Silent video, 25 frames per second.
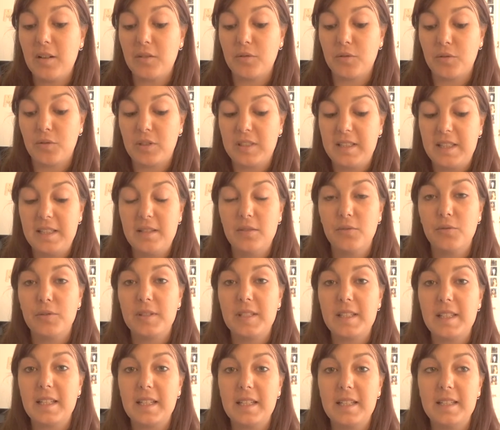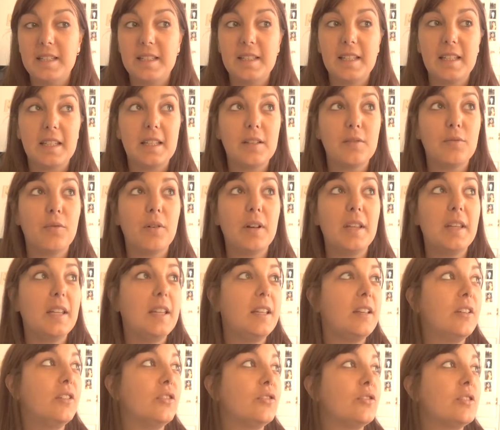donc si on disait, qu'il
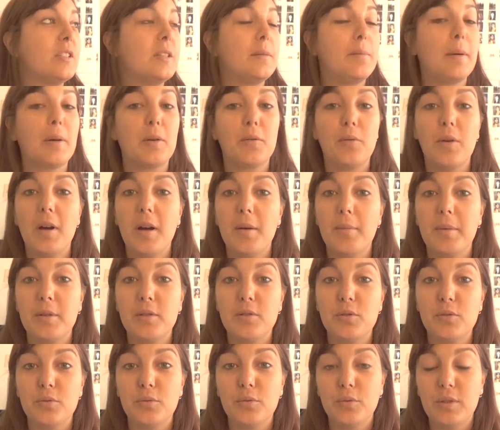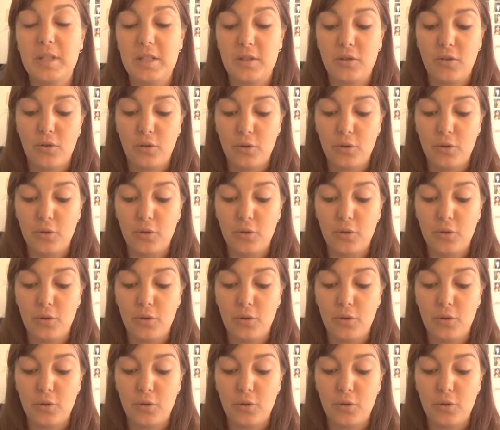voyait je sais pas quoi, bah, du coup, les gens